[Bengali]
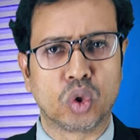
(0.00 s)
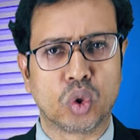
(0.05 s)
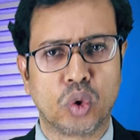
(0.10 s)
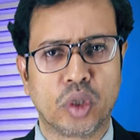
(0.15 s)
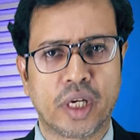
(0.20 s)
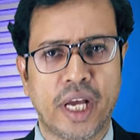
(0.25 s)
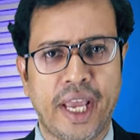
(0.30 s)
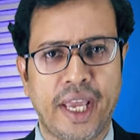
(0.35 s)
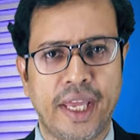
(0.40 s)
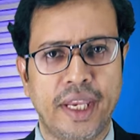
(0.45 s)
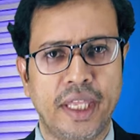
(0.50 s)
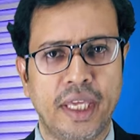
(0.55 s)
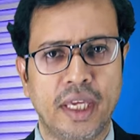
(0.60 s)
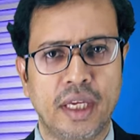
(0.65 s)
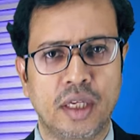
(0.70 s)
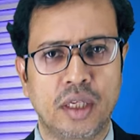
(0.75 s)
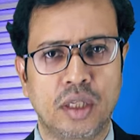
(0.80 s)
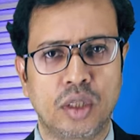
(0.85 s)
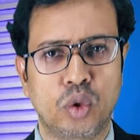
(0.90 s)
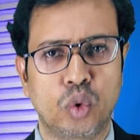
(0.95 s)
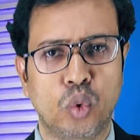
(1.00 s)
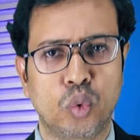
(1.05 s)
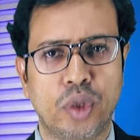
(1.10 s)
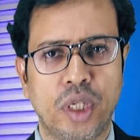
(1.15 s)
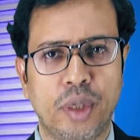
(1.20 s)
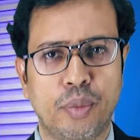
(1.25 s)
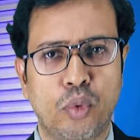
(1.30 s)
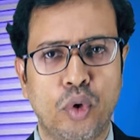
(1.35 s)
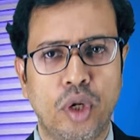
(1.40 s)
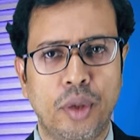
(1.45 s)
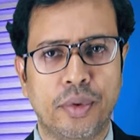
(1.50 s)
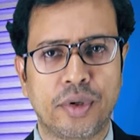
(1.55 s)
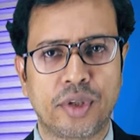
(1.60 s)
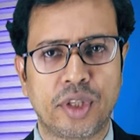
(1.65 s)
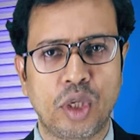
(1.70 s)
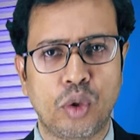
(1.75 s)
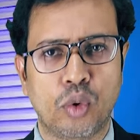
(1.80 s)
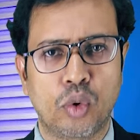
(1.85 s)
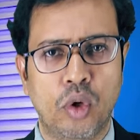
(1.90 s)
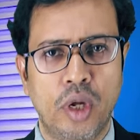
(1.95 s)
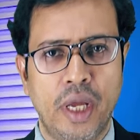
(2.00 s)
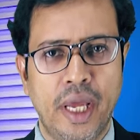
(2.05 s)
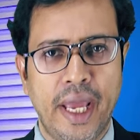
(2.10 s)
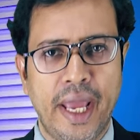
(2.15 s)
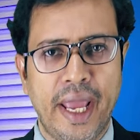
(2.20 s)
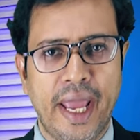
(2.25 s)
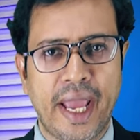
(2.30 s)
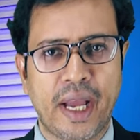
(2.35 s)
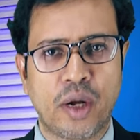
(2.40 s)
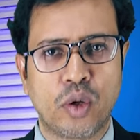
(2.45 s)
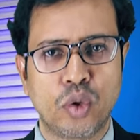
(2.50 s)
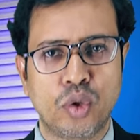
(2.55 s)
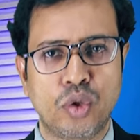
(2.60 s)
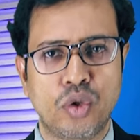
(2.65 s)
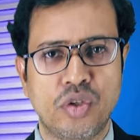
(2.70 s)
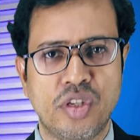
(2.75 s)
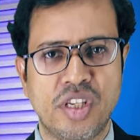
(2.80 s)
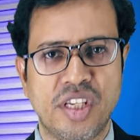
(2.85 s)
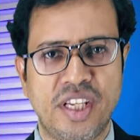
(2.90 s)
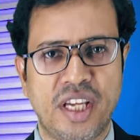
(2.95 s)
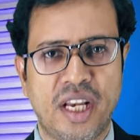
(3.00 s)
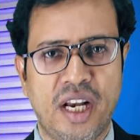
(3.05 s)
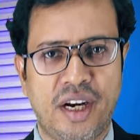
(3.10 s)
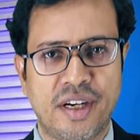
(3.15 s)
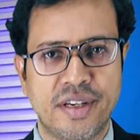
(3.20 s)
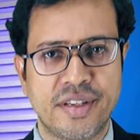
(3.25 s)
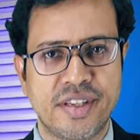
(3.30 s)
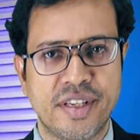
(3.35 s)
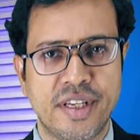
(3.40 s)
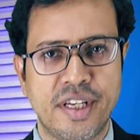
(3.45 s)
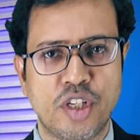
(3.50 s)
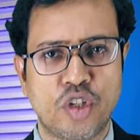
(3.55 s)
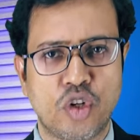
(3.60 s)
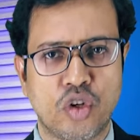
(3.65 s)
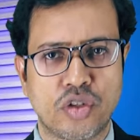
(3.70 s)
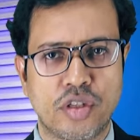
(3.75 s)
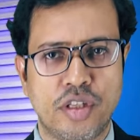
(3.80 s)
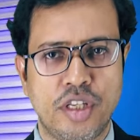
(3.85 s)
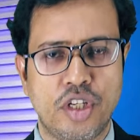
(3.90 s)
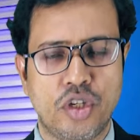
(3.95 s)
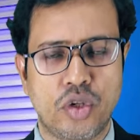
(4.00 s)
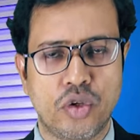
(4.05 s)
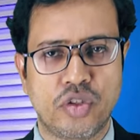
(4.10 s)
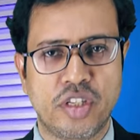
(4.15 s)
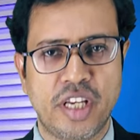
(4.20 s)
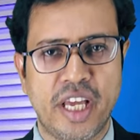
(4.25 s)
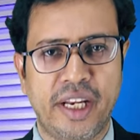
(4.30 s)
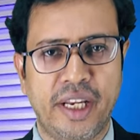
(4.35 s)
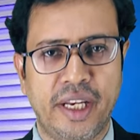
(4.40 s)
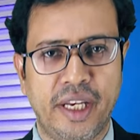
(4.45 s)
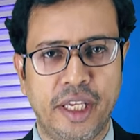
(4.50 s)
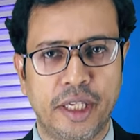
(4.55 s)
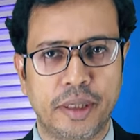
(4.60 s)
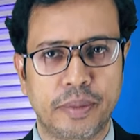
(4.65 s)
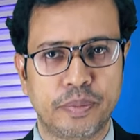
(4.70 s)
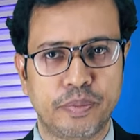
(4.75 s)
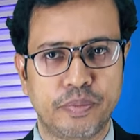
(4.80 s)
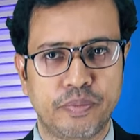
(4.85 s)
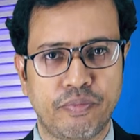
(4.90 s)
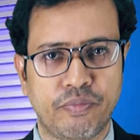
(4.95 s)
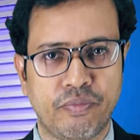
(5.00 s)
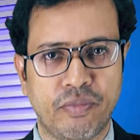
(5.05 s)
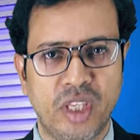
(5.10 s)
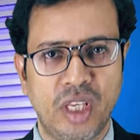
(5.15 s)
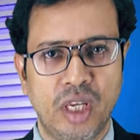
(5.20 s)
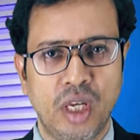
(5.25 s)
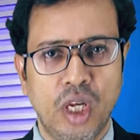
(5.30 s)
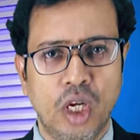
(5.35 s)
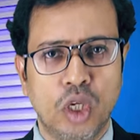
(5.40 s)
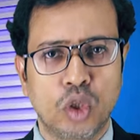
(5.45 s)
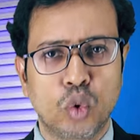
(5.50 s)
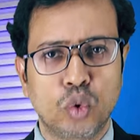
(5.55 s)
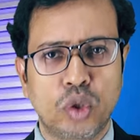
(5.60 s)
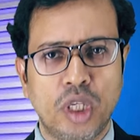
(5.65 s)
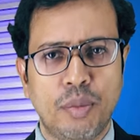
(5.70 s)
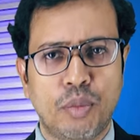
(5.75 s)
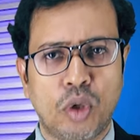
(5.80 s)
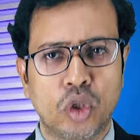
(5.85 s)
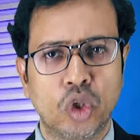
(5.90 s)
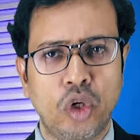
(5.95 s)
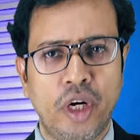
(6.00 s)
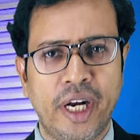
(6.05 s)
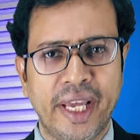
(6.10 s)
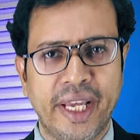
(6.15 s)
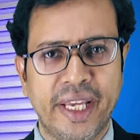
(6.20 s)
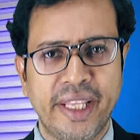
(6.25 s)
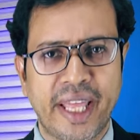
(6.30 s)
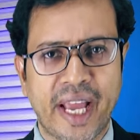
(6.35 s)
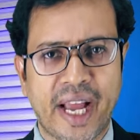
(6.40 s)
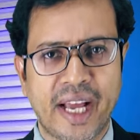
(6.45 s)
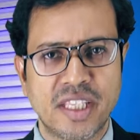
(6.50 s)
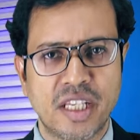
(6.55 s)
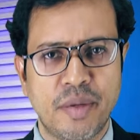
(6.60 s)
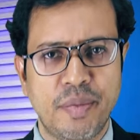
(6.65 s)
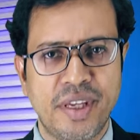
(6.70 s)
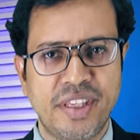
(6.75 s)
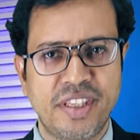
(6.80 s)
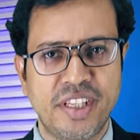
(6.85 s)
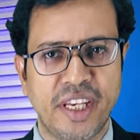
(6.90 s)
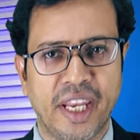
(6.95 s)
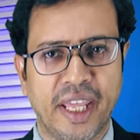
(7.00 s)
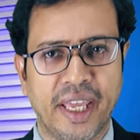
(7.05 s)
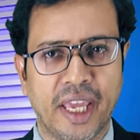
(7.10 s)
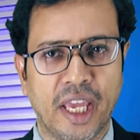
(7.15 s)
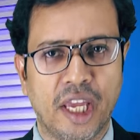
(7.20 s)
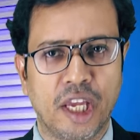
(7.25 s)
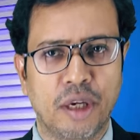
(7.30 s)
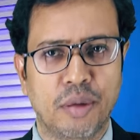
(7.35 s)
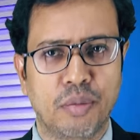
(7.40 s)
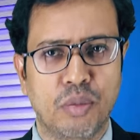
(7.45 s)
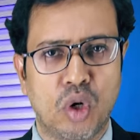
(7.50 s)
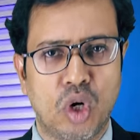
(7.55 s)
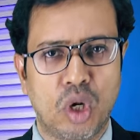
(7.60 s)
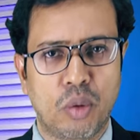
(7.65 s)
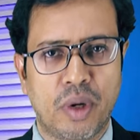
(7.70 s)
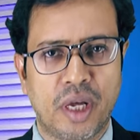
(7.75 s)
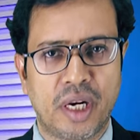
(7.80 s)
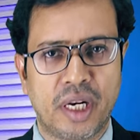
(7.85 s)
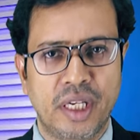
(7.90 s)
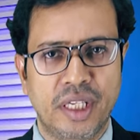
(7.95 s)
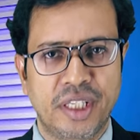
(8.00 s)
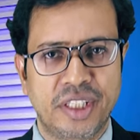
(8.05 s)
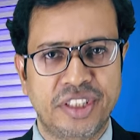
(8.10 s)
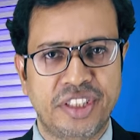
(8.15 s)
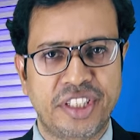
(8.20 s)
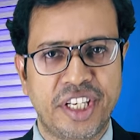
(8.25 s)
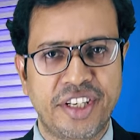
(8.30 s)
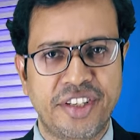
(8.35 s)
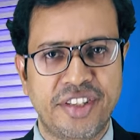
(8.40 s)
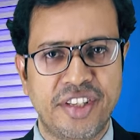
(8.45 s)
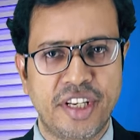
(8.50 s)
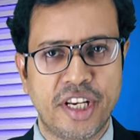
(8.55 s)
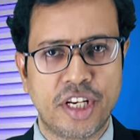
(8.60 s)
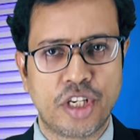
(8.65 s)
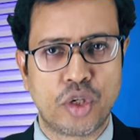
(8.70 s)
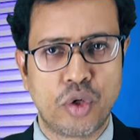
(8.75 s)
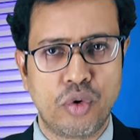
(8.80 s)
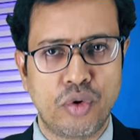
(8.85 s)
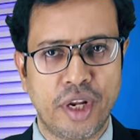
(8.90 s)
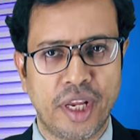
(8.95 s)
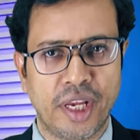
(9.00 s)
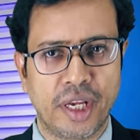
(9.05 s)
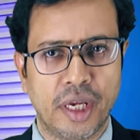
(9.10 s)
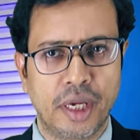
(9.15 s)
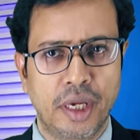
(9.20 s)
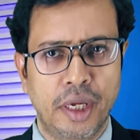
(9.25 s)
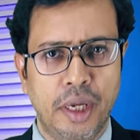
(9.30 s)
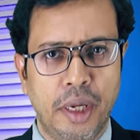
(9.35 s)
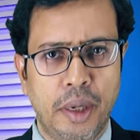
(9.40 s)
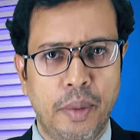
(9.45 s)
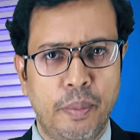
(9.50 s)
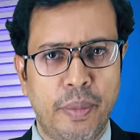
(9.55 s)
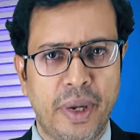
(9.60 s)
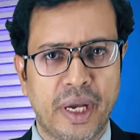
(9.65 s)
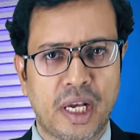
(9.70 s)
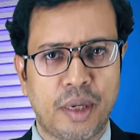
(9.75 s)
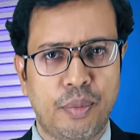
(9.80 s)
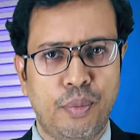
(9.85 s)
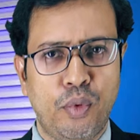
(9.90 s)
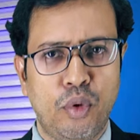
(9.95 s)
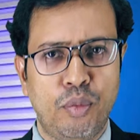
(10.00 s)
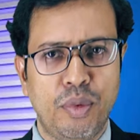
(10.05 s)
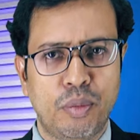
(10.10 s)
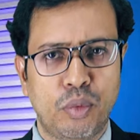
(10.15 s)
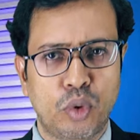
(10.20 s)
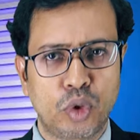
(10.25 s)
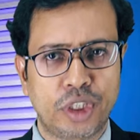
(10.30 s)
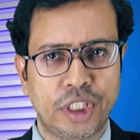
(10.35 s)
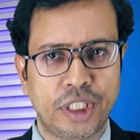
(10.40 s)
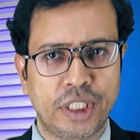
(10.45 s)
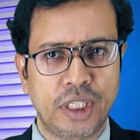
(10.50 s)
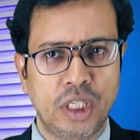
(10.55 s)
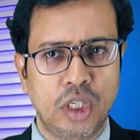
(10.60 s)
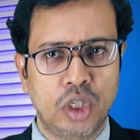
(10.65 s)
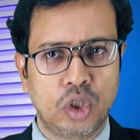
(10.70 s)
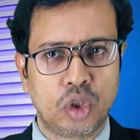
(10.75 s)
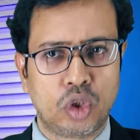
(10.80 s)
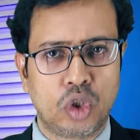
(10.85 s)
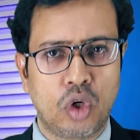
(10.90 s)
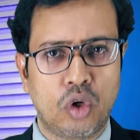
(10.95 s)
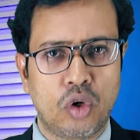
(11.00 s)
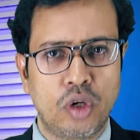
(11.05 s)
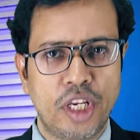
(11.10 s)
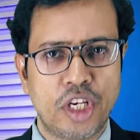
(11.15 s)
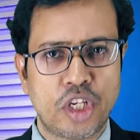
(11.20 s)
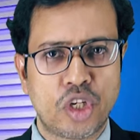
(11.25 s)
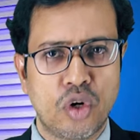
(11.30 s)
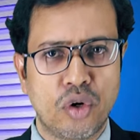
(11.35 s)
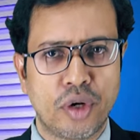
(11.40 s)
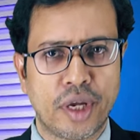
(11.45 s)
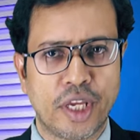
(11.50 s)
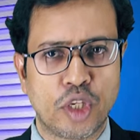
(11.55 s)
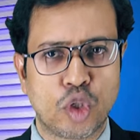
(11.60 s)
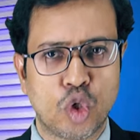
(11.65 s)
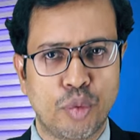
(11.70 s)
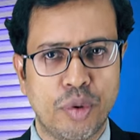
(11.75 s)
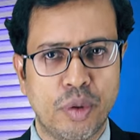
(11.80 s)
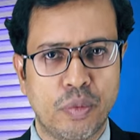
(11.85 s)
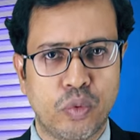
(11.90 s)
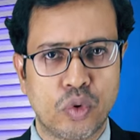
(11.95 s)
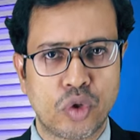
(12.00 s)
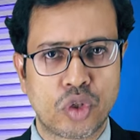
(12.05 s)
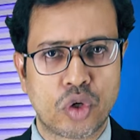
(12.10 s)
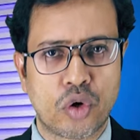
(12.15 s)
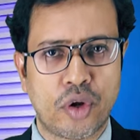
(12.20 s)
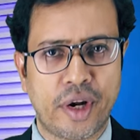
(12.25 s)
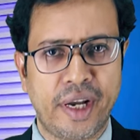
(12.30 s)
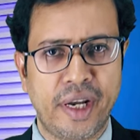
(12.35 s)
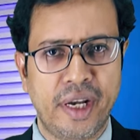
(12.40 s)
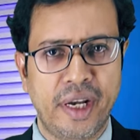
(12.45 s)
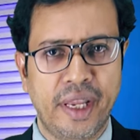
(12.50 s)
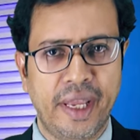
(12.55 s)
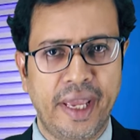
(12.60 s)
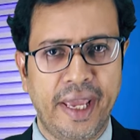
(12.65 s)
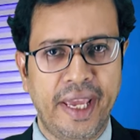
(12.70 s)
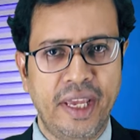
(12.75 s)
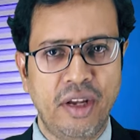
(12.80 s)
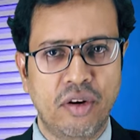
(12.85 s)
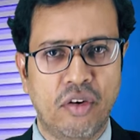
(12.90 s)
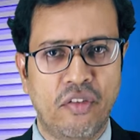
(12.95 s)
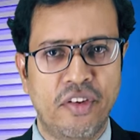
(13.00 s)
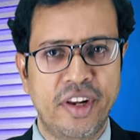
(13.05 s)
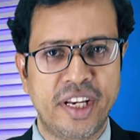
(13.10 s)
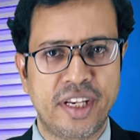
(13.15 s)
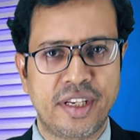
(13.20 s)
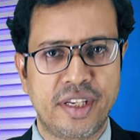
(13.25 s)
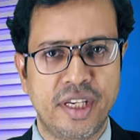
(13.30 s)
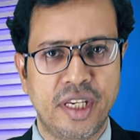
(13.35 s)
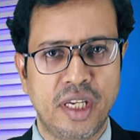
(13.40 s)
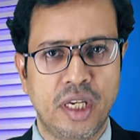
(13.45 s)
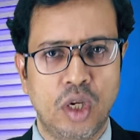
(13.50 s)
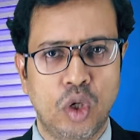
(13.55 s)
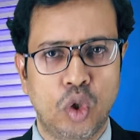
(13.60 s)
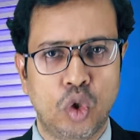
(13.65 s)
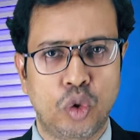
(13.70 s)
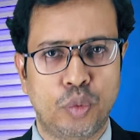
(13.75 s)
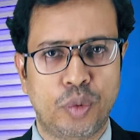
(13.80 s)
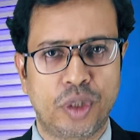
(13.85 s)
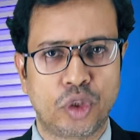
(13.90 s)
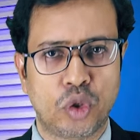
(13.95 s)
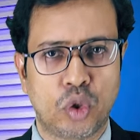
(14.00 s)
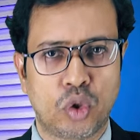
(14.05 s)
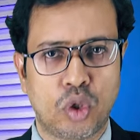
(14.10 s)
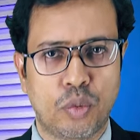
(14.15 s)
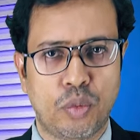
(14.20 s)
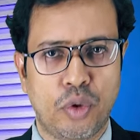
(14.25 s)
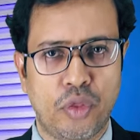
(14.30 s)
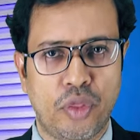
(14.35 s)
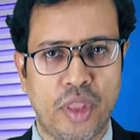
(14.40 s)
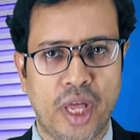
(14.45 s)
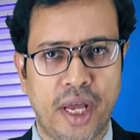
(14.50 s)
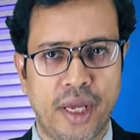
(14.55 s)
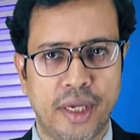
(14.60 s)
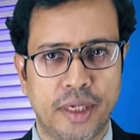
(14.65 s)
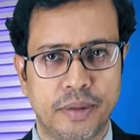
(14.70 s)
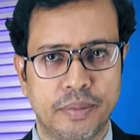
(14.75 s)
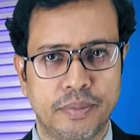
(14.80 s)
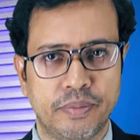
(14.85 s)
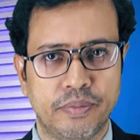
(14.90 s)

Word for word: নতুন কাহিনী তুতের পরিবর্তেও একগুচ্ছ সিরিয়াল আসছে সংশ্লিষ্ট চ্যানেলে তুতের বদলে নাকি দেখা যাবে চিনিকে মঙ্গলবার শেষ দিনের শুটিং মেকআপ রুমে বসে সকলের সঙ্গে ছবি পোস্ট করেন এই অভিনেত্রী রূপসা চট্টোপাধ্যায়